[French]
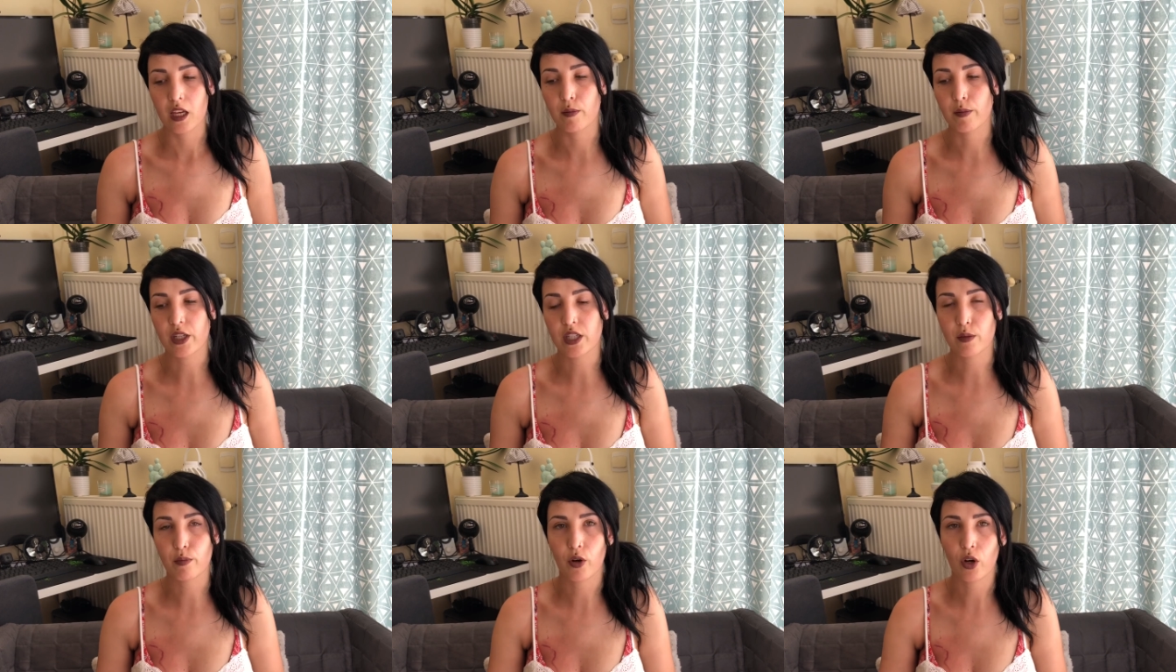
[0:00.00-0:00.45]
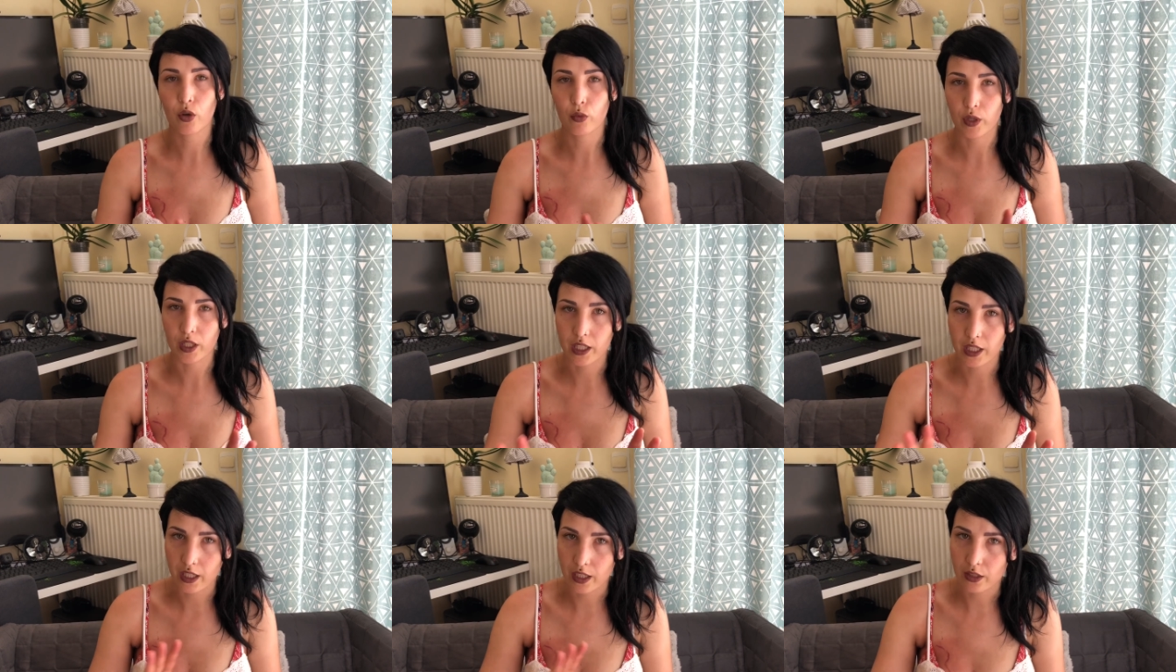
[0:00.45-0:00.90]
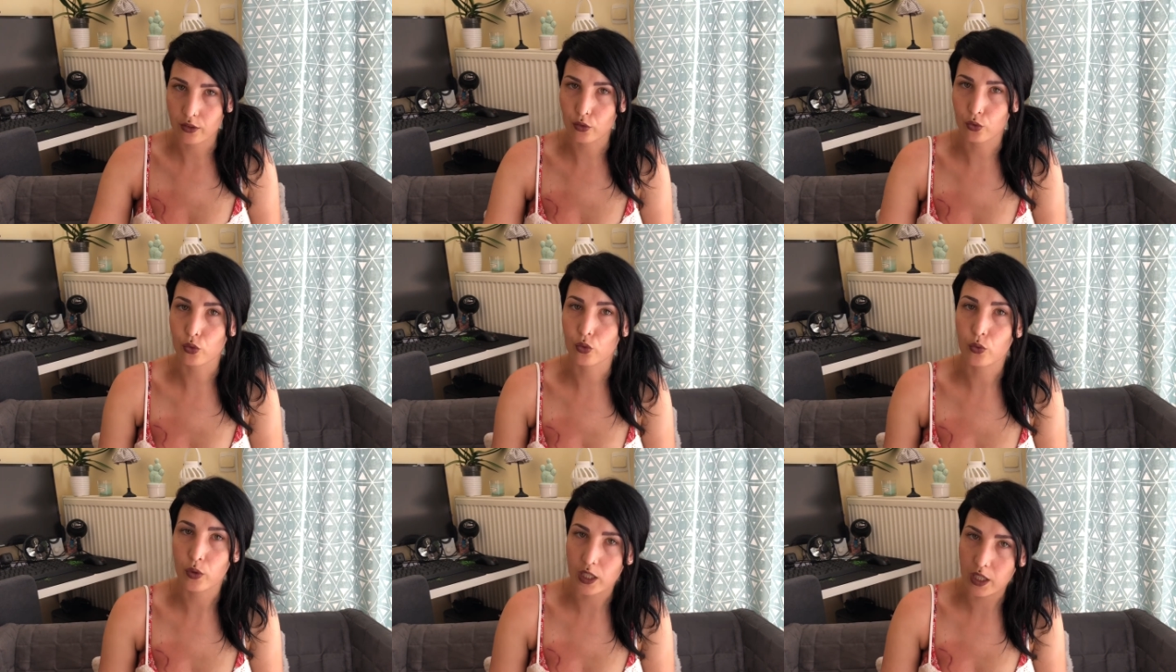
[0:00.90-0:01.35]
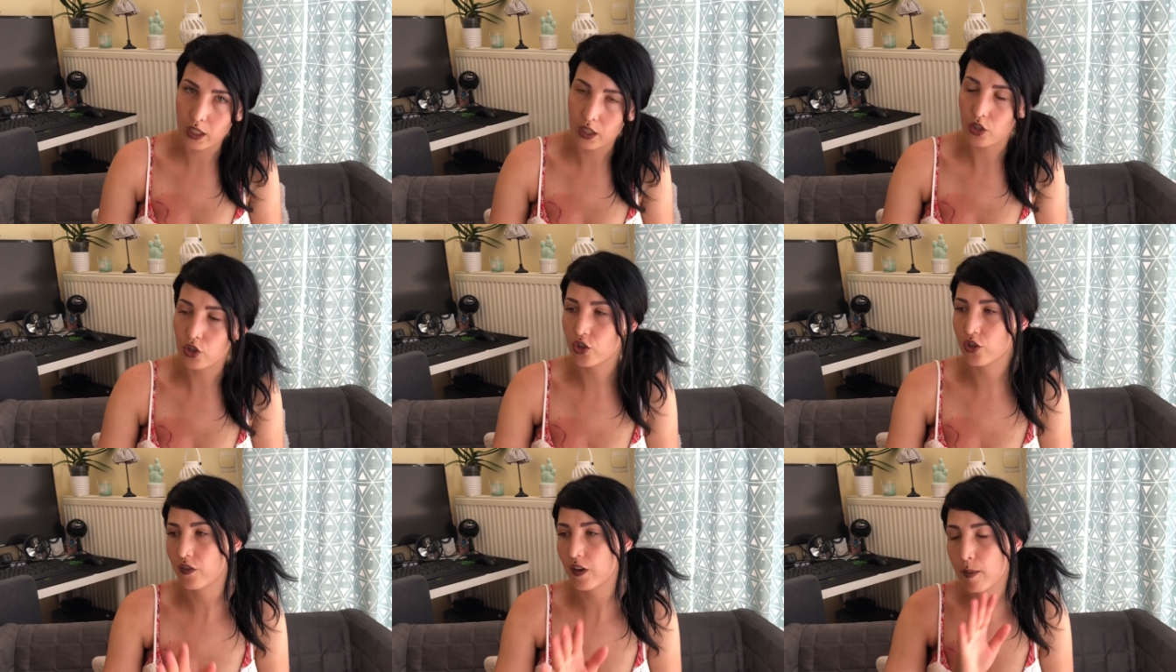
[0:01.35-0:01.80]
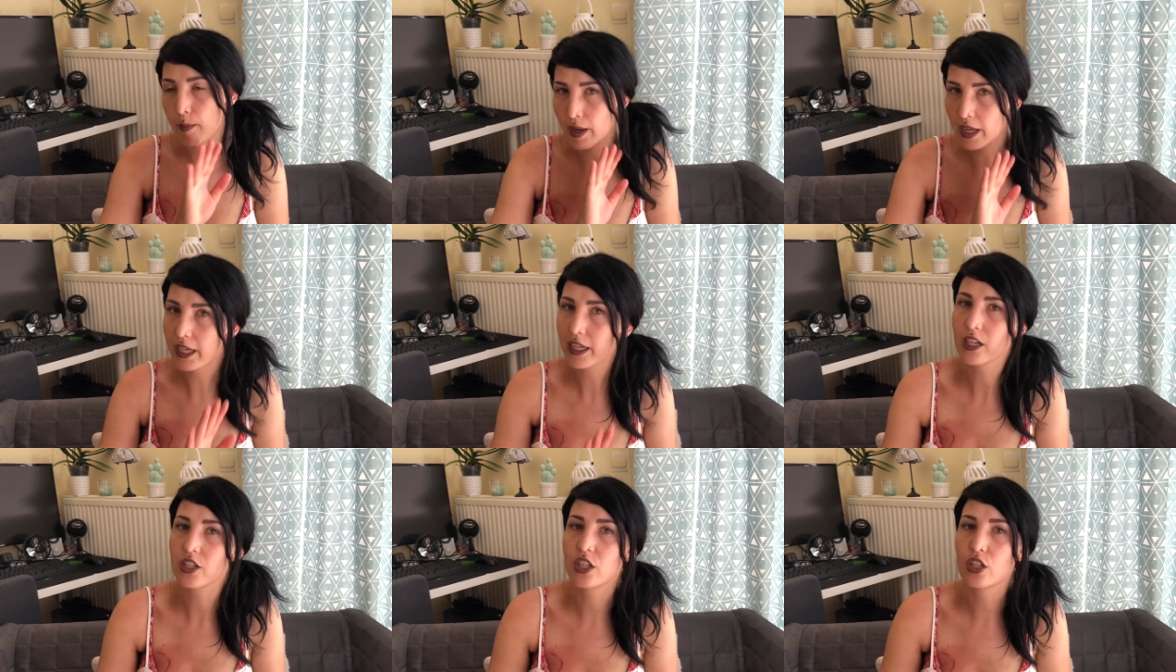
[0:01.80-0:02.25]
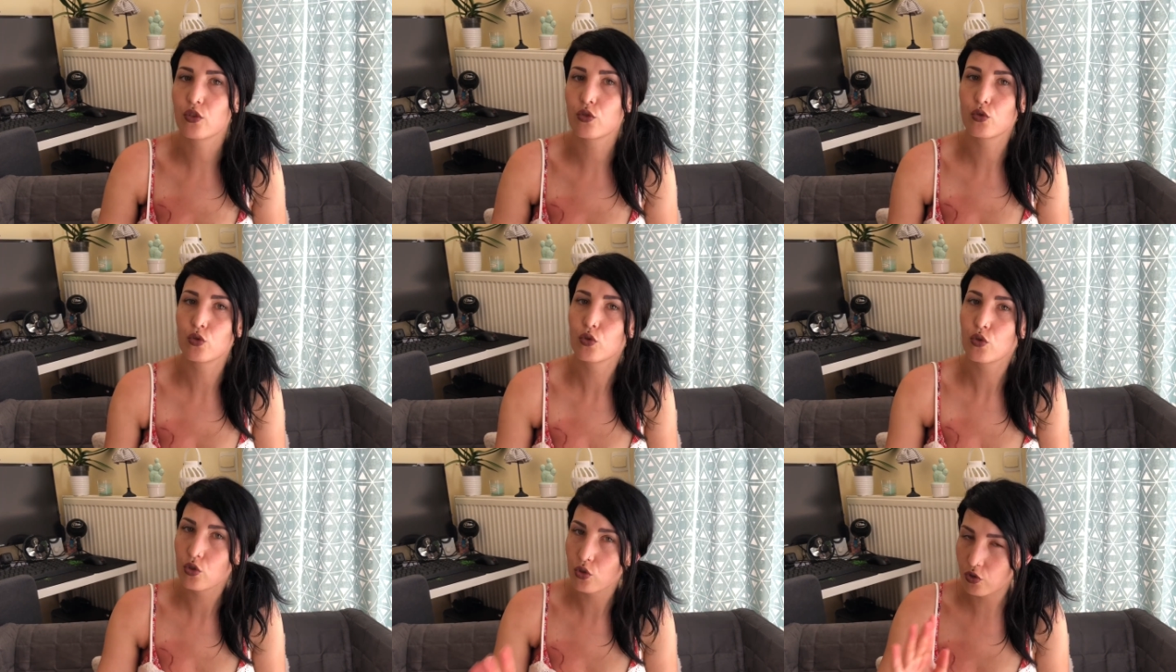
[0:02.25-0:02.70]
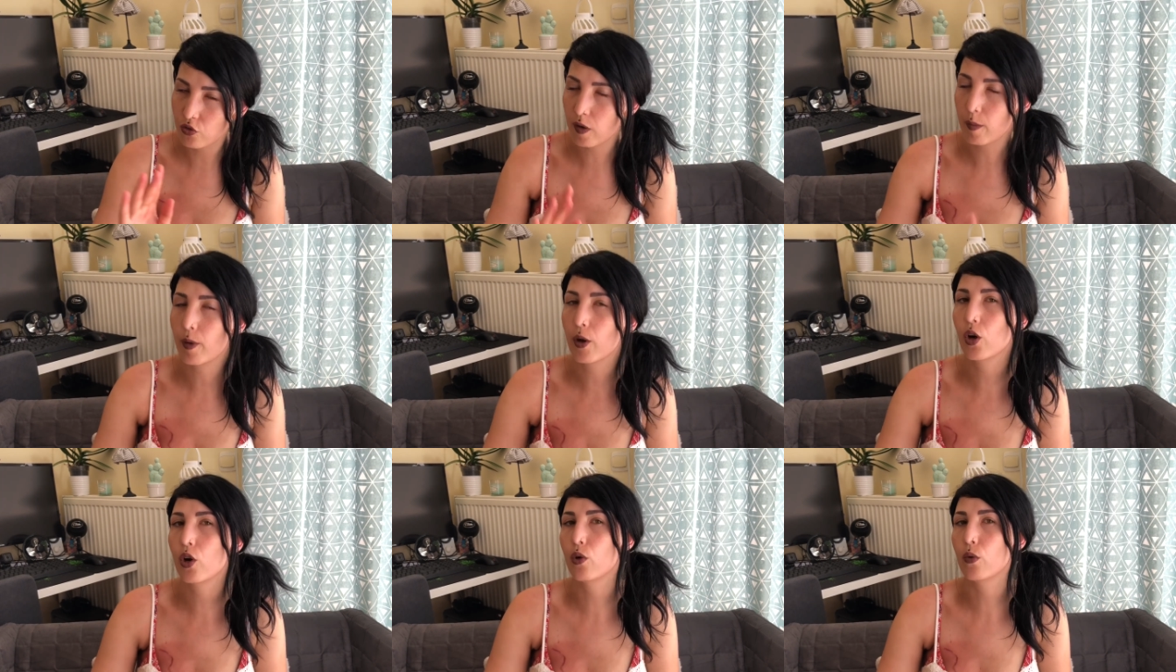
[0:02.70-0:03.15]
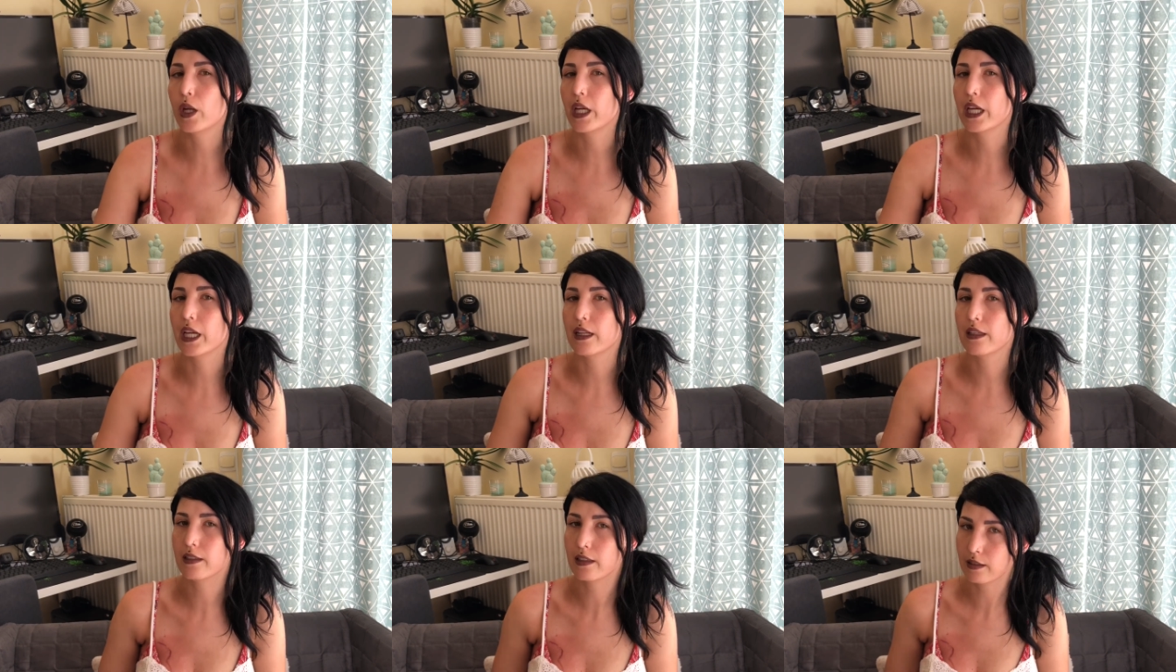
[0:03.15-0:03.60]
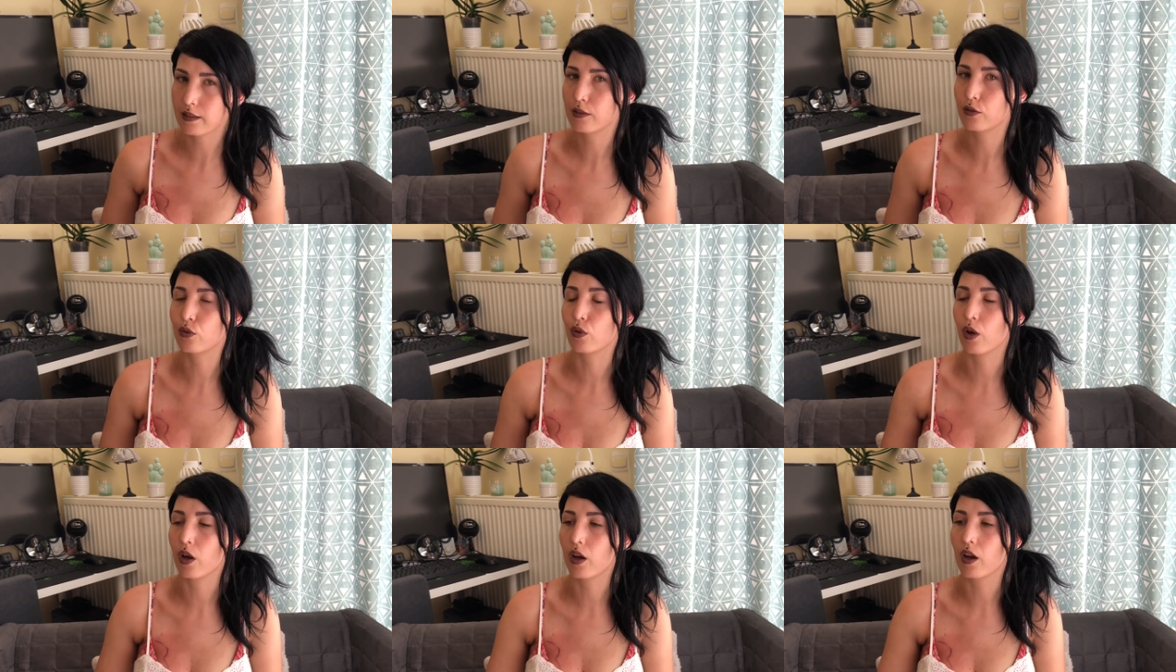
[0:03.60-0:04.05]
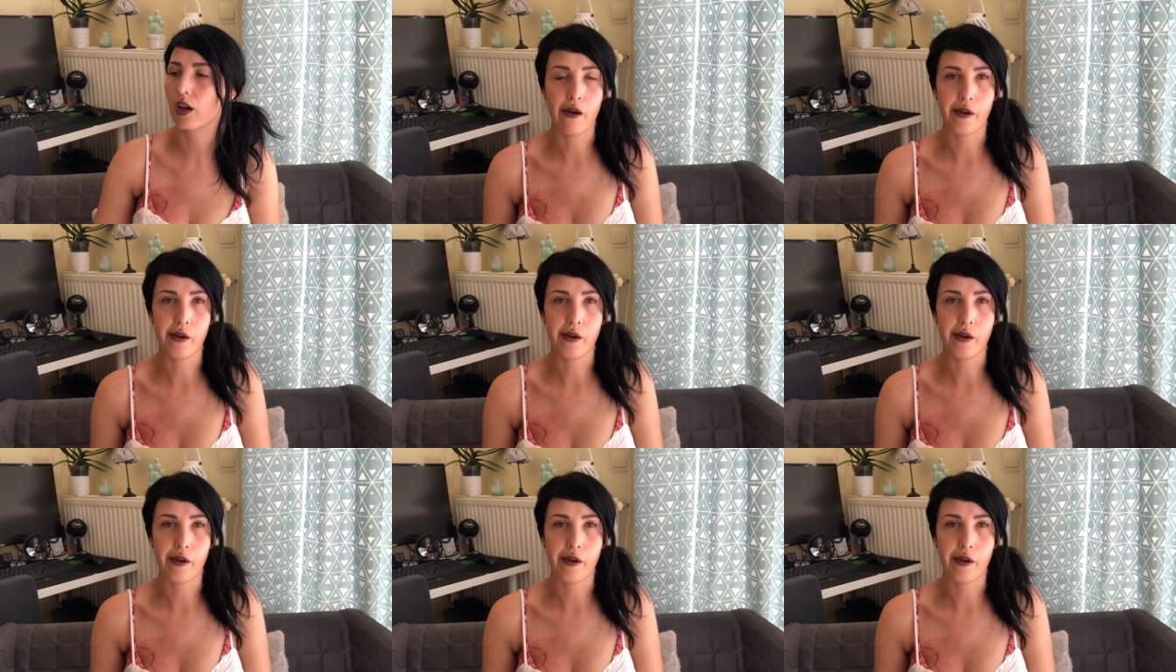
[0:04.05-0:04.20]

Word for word: Il m'a dit prends le week-end. Donc oui, je vais pas y cracher dessus, je vais prendre le week-end, ça c'est sûr.